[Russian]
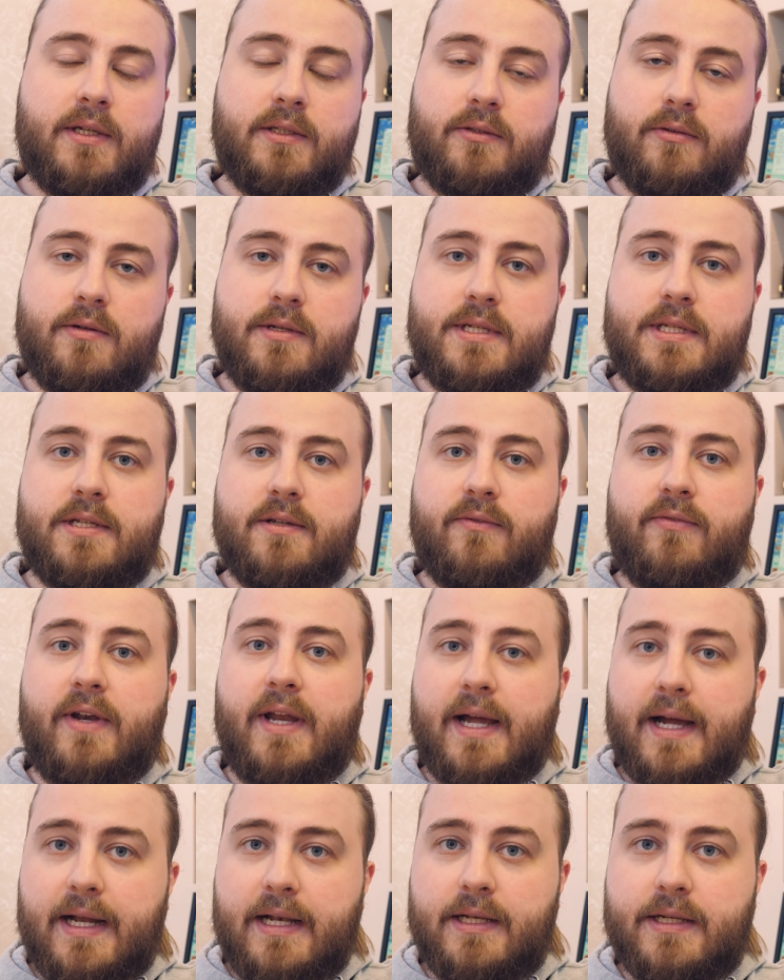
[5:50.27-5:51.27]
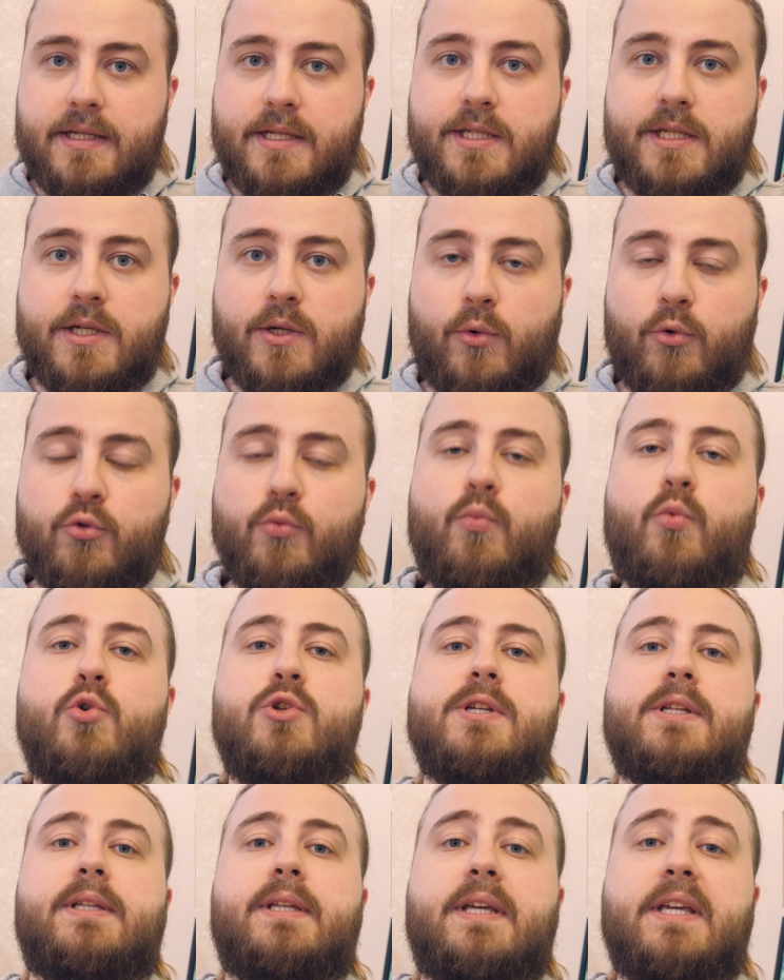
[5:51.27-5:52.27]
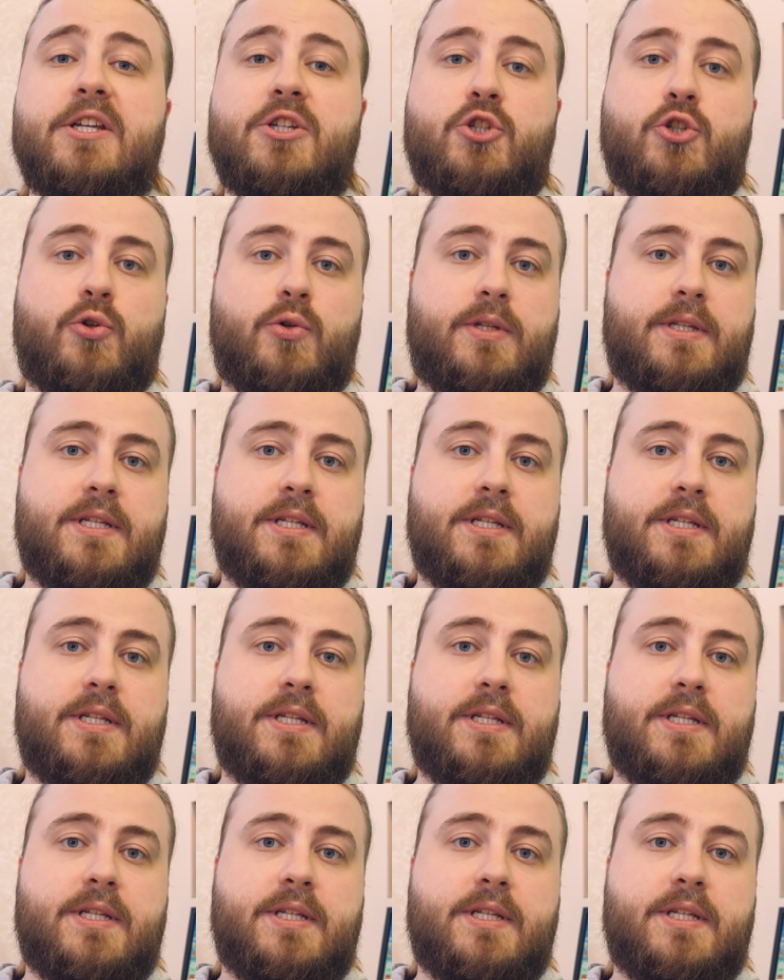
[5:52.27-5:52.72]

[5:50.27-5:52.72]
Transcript: То есть в реальности он будет еще